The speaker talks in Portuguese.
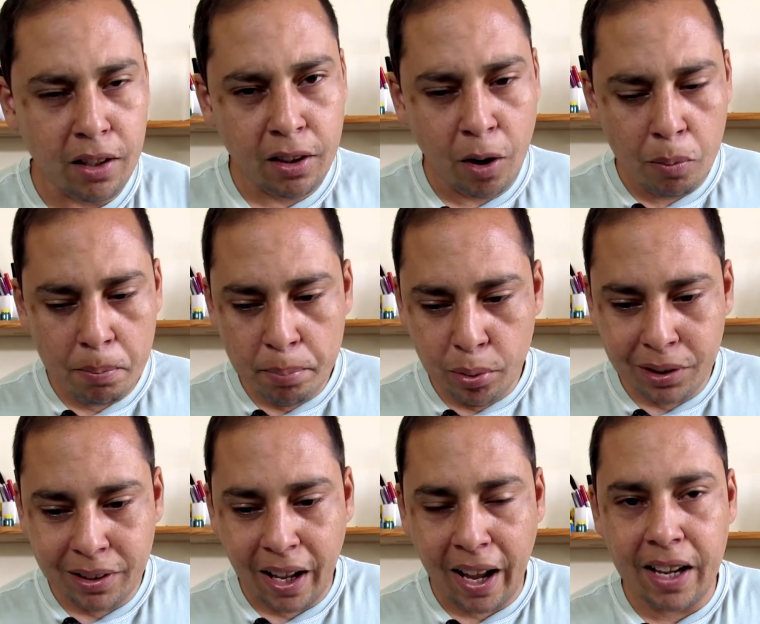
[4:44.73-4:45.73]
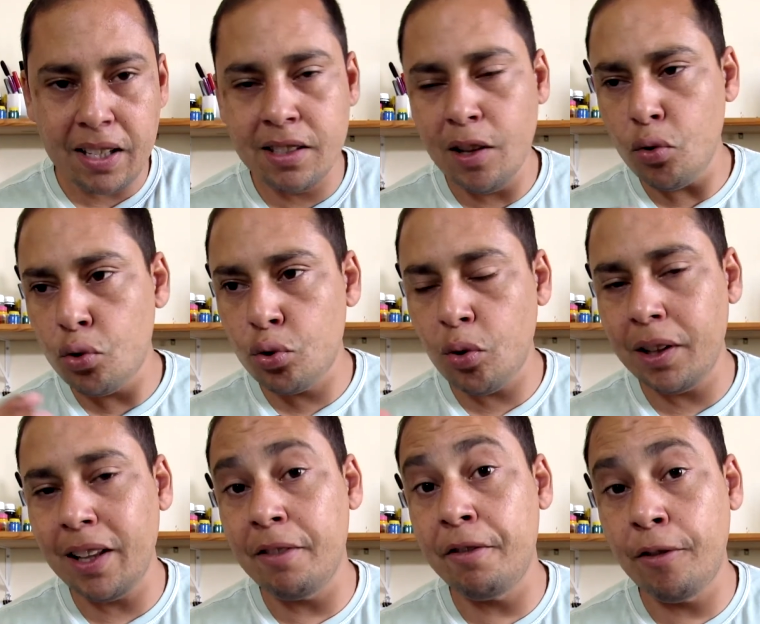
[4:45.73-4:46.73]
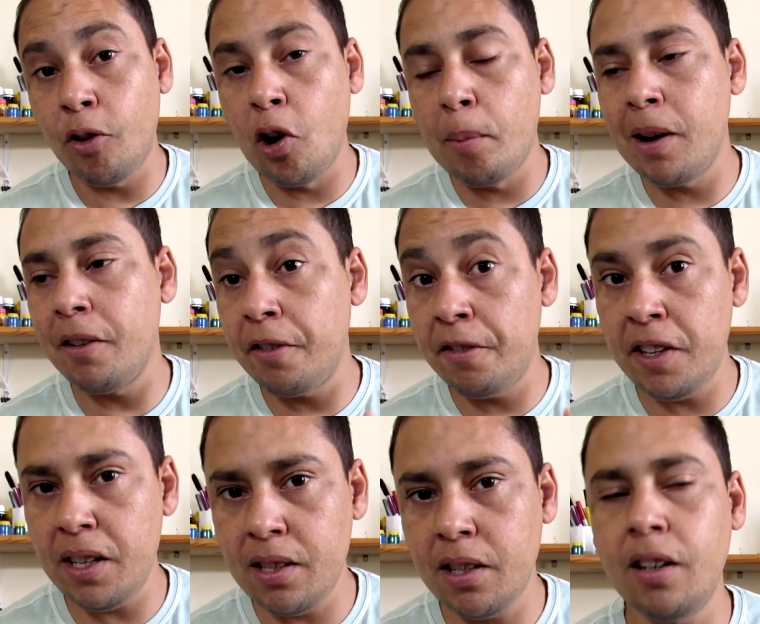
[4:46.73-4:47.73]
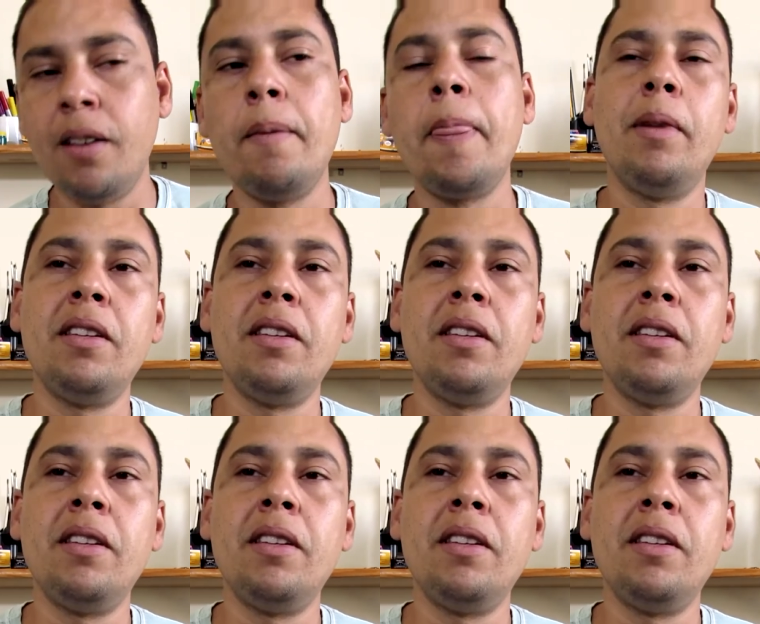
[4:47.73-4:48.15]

Então, por trás não só da forma física,